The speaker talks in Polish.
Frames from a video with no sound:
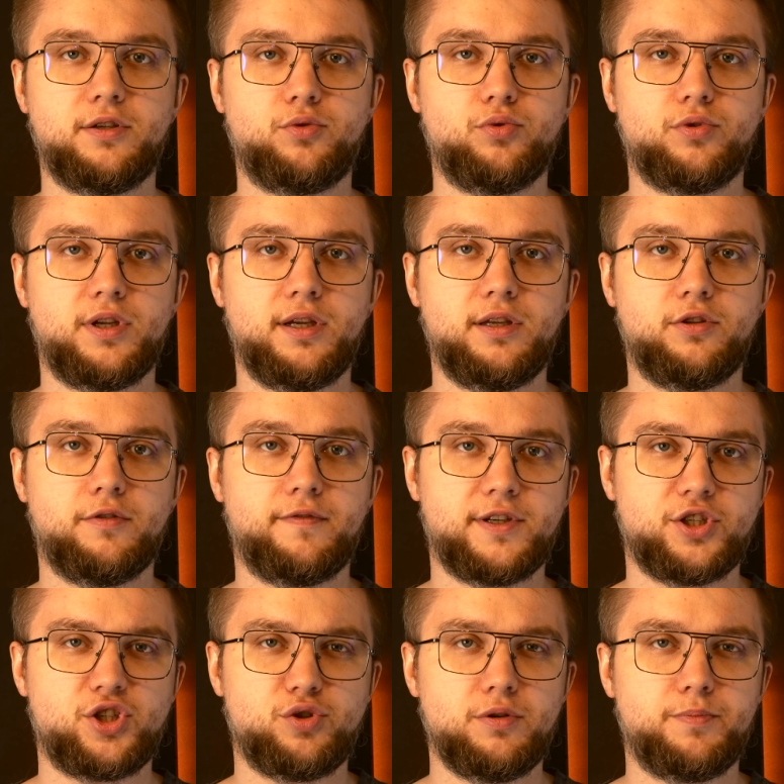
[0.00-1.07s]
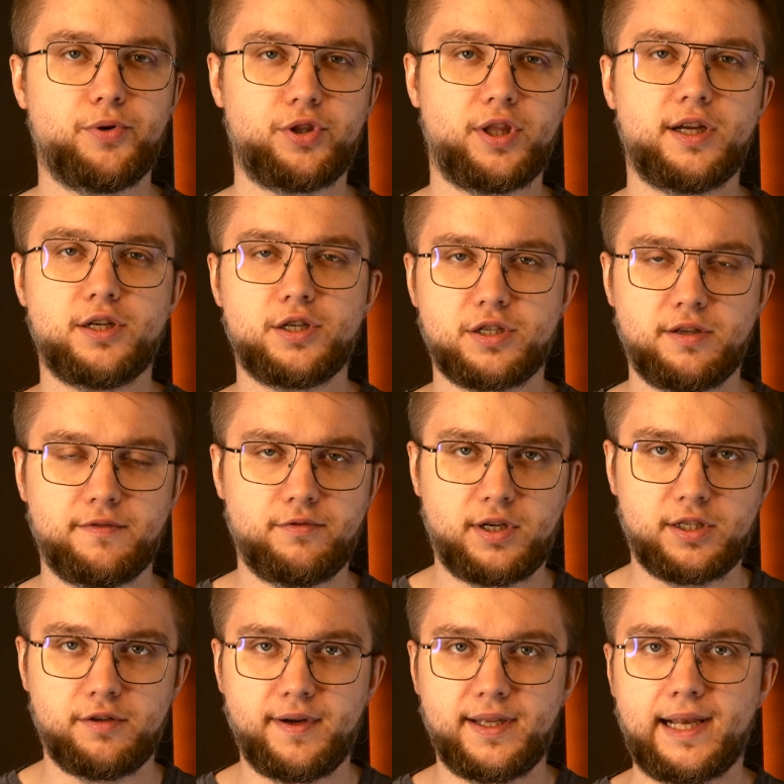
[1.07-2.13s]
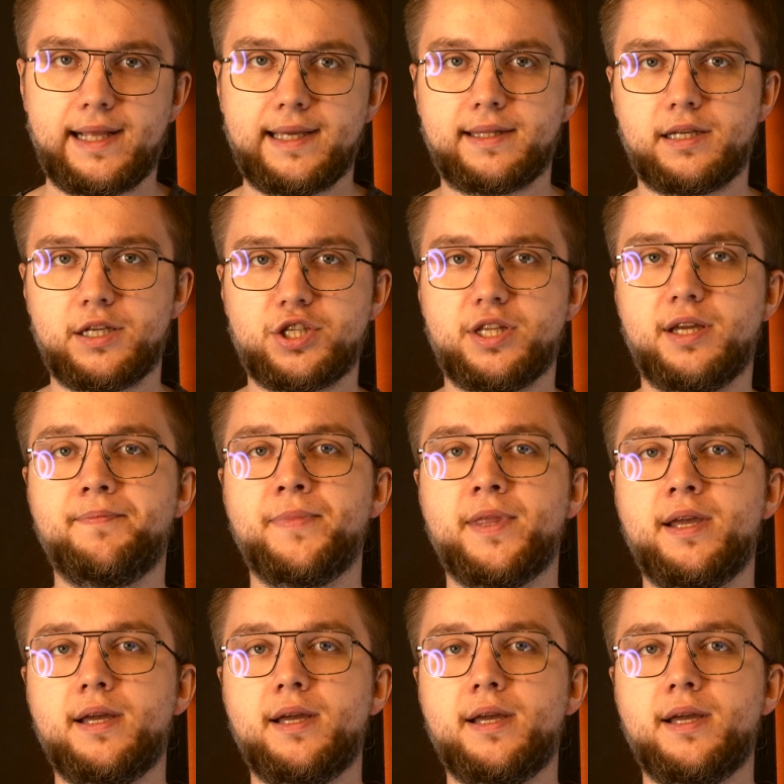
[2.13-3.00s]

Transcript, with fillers: której towarzyszyły potężne wyładowania elektryczne.